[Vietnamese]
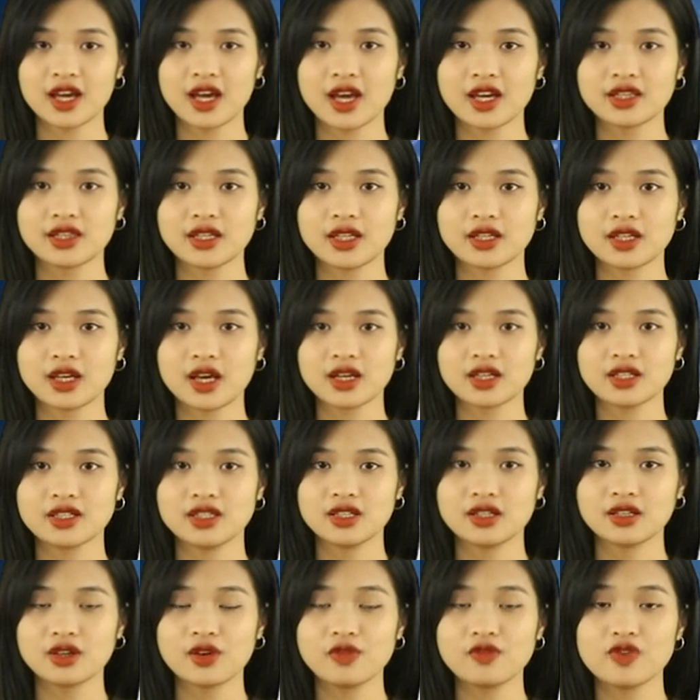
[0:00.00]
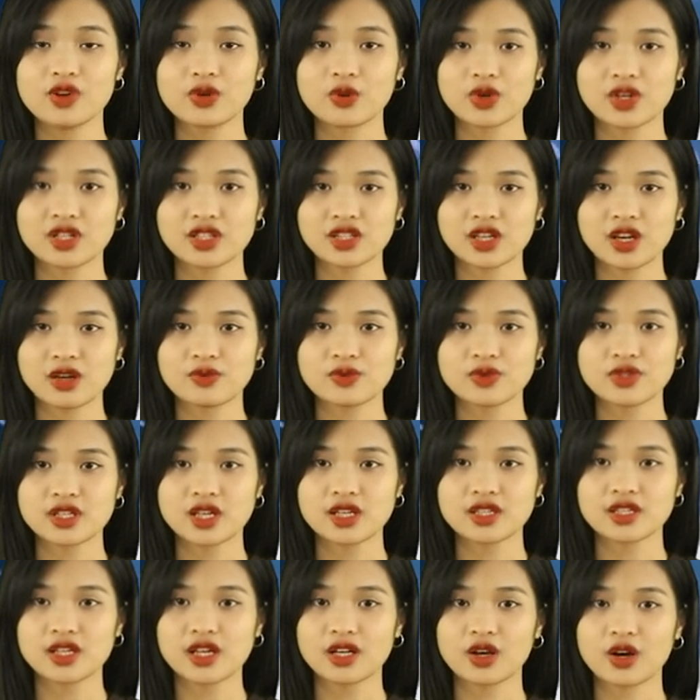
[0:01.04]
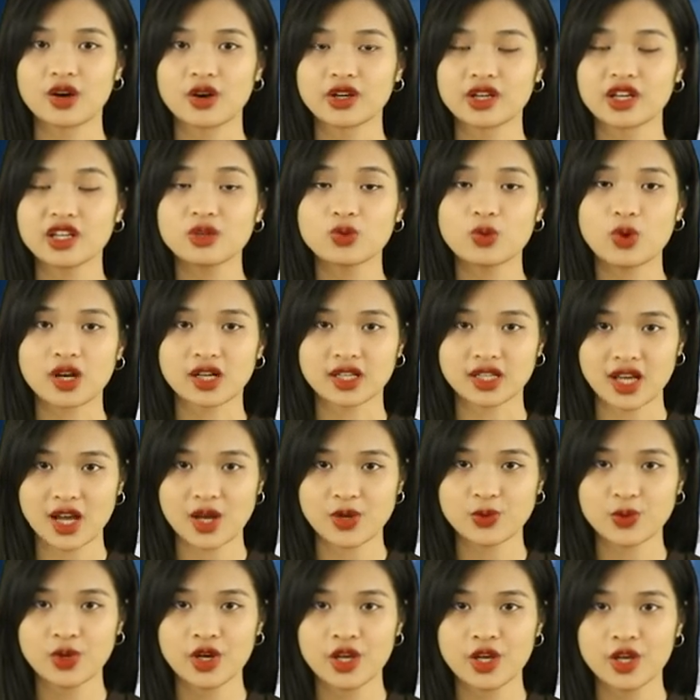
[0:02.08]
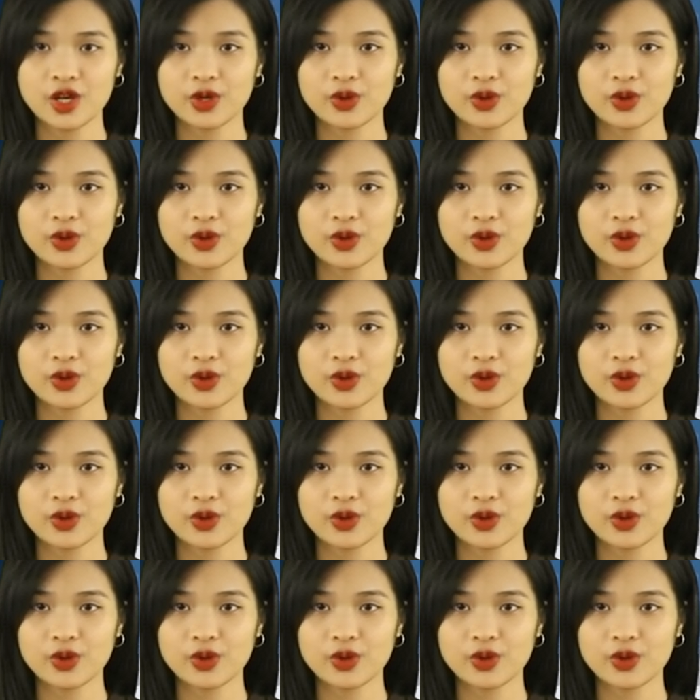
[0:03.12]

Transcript: hay tiến hành những công việc quan trọng sẽ dễ có kết quả cao,